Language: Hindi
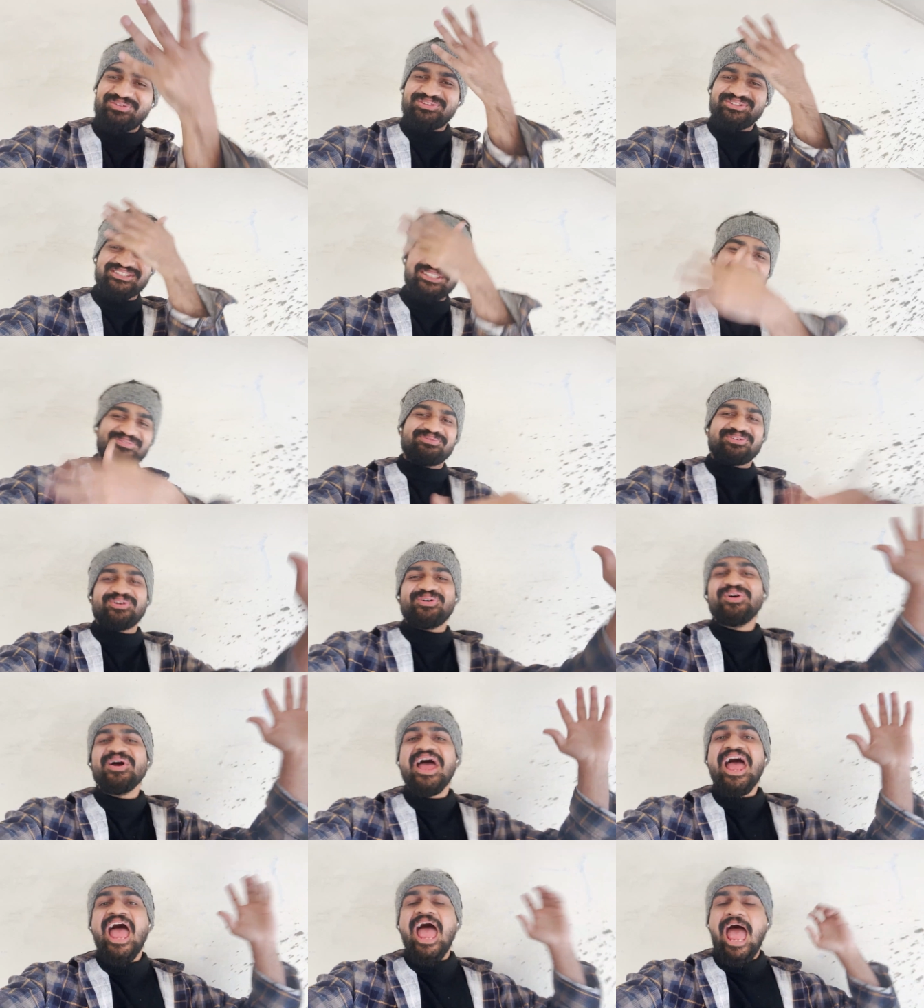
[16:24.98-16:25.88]
उन सबको
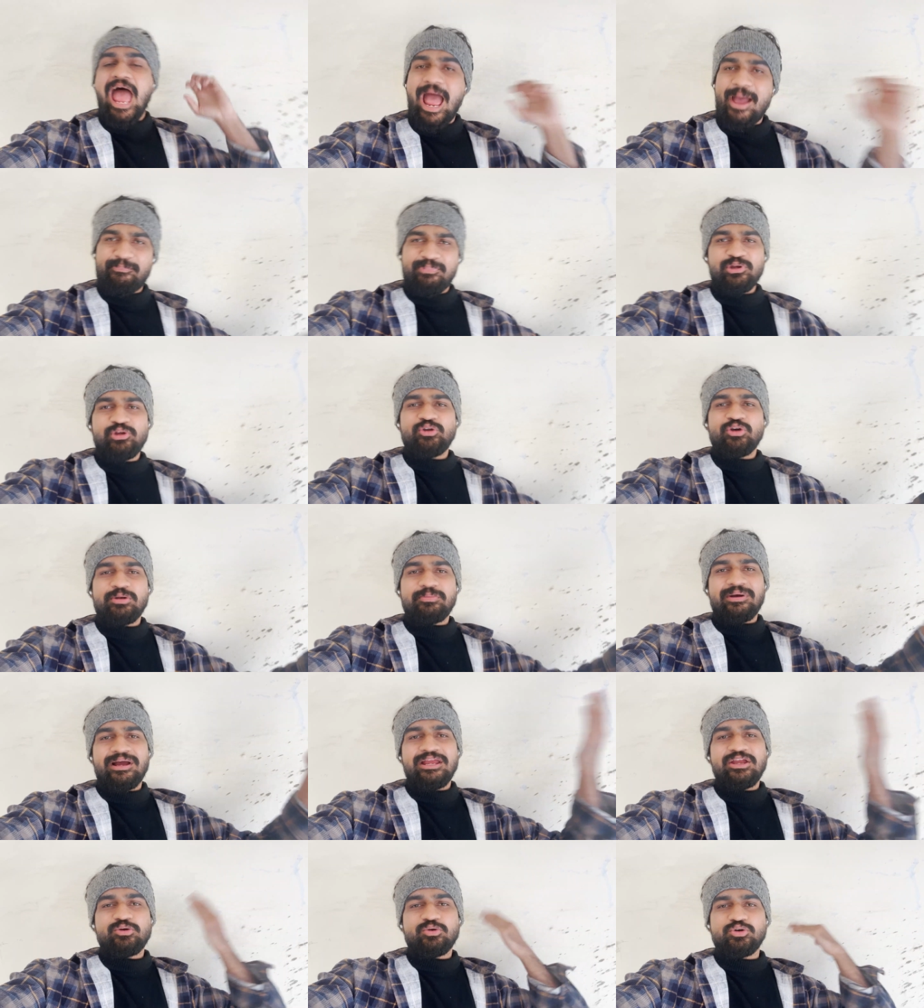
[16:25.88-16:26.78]
हैप्पी न्यू ईयर
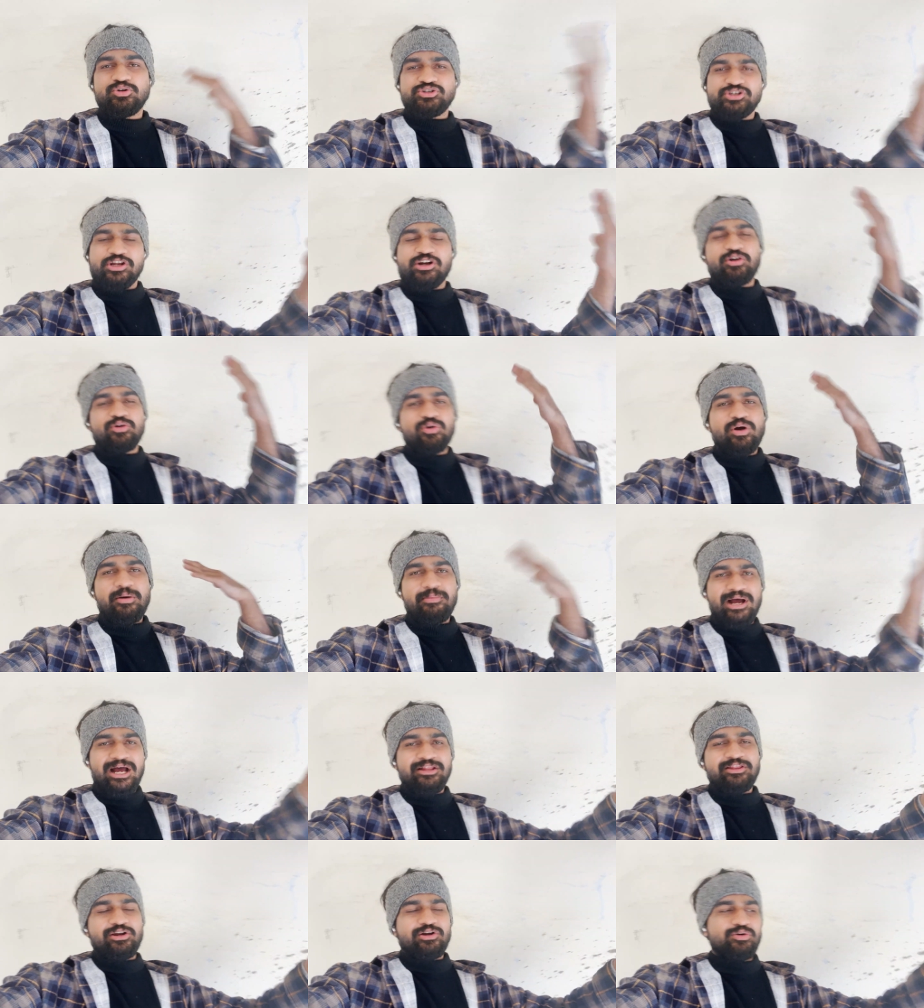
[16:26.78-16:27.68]
भाई खुश रहो
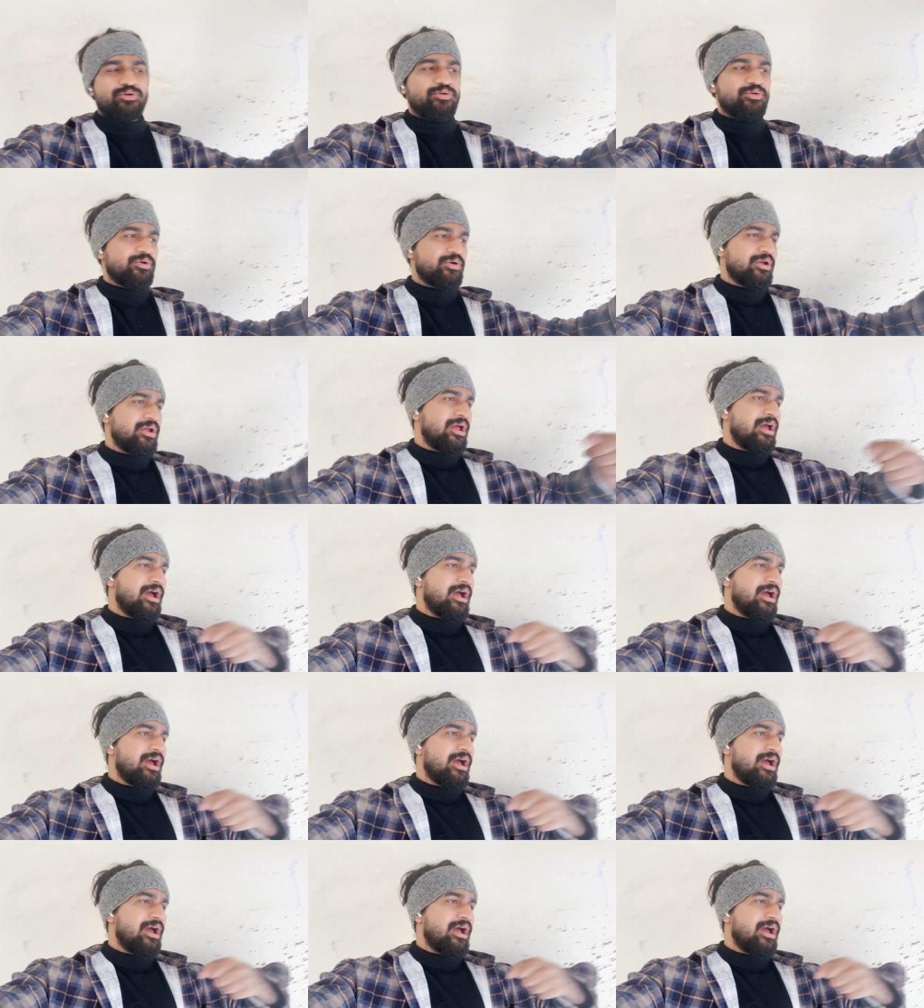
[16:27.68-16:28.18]
आबाद रहो